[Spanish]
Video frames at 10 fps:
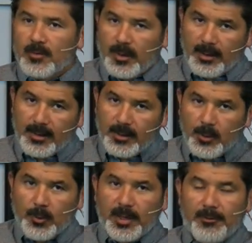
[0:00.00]
una
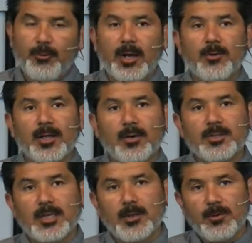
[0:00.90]
nube de fuego de
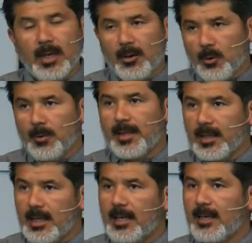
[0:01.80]
noche y una nube de
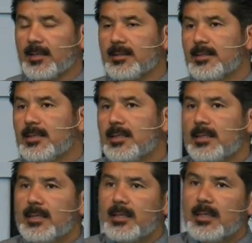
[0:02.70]
día.
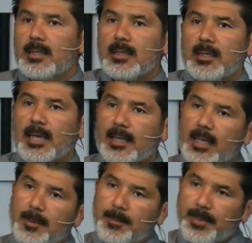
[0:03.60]
Y
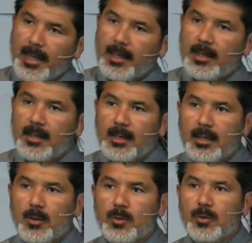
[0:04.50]
aquí ven
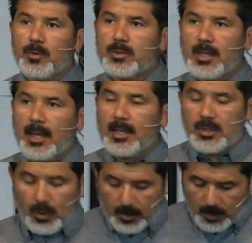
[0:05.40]

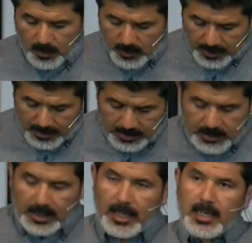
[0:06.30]
ustedes cómo
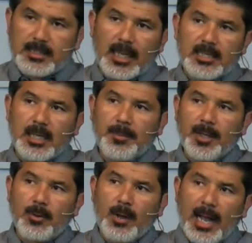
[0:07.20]
Ezequiel está
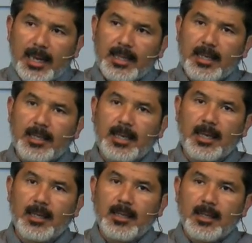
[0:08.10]
describiendo a alguien
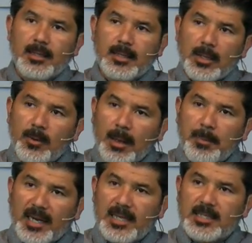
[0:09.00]
que tiene una
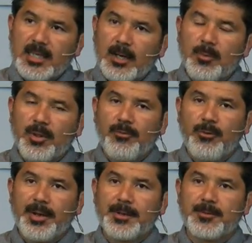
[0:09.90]
apariencia como de
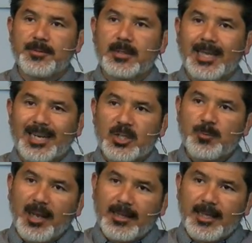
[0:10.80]
fuego, que
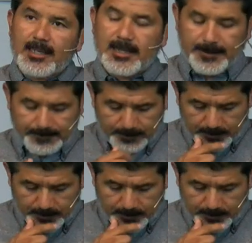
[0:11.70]
resplandece.